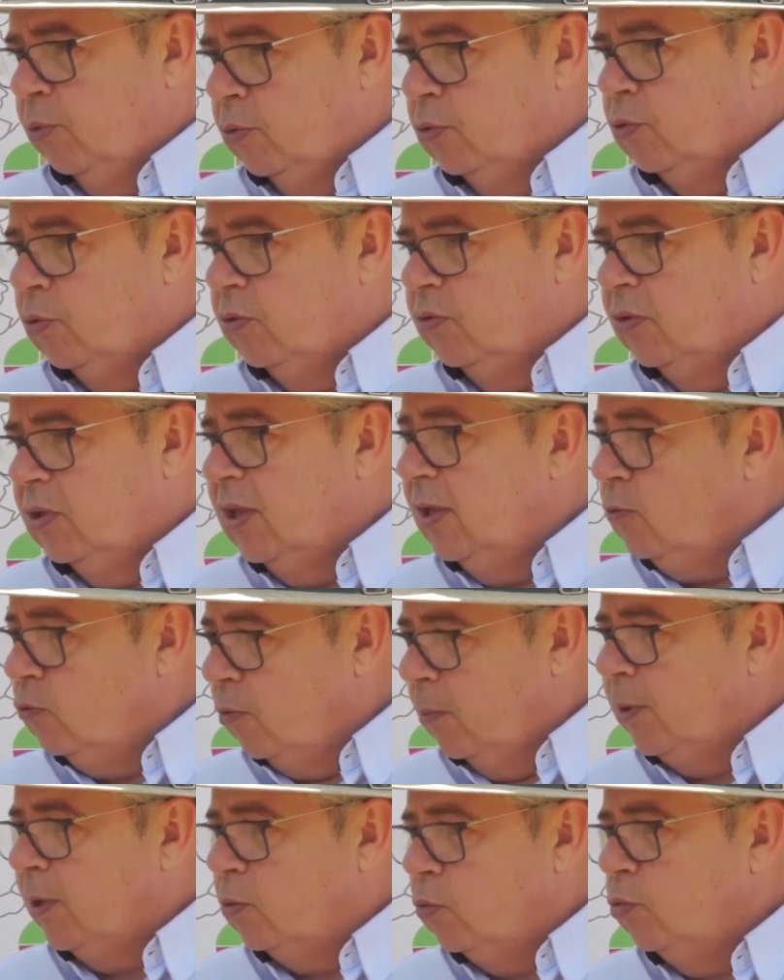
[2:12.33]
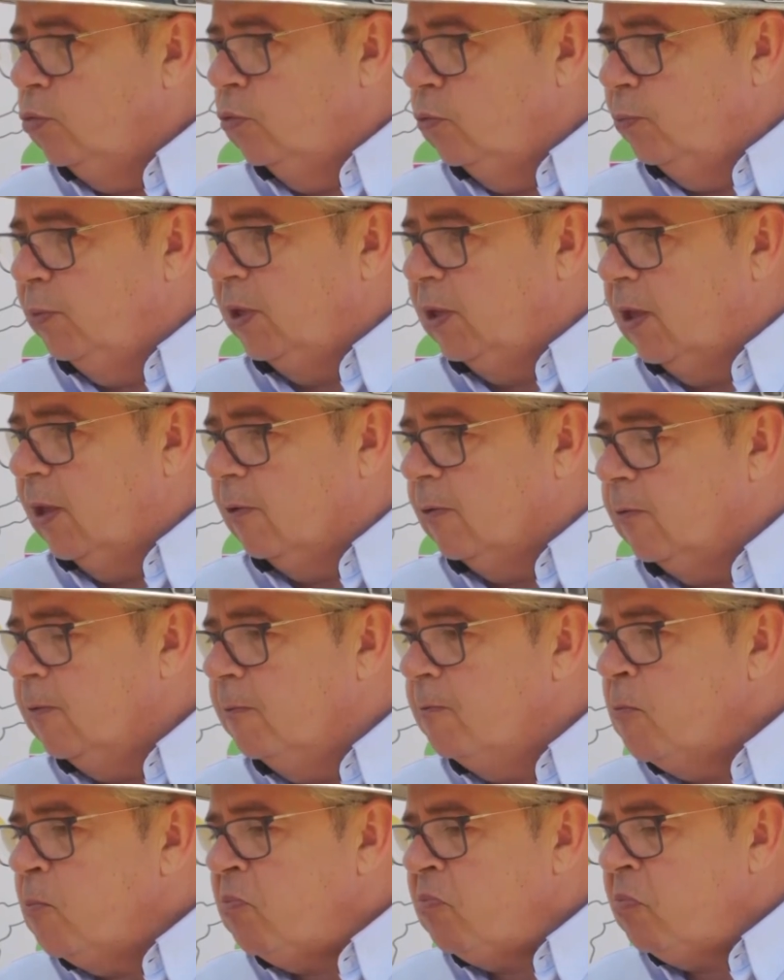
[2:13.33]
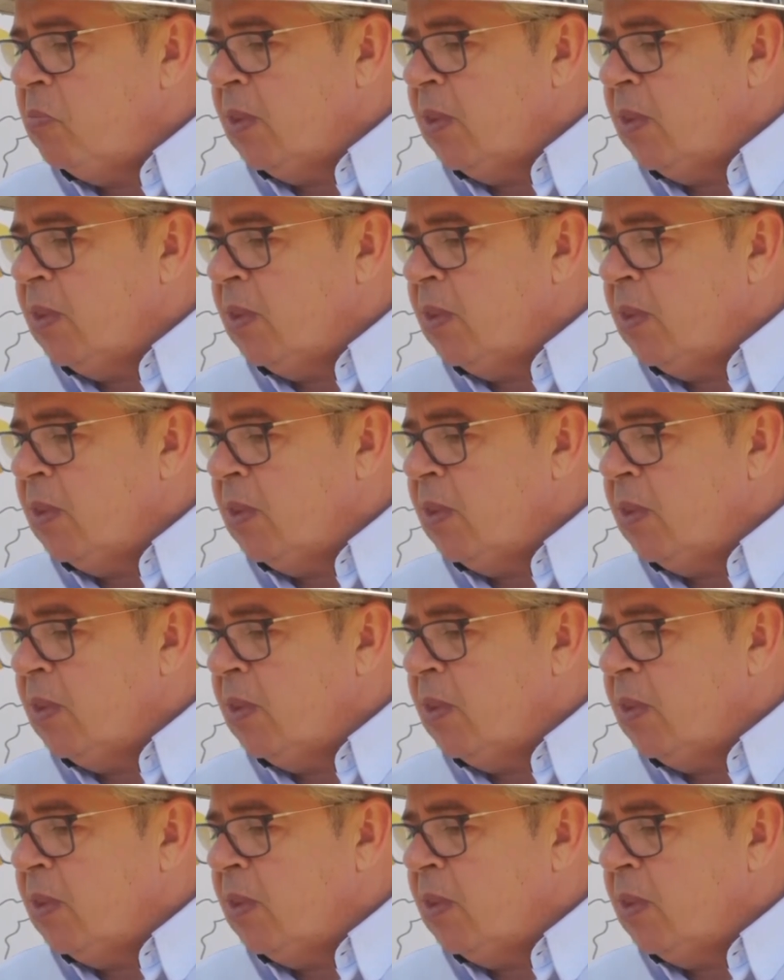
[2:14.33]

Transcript: produtores de leite, sobretudo os pequenos.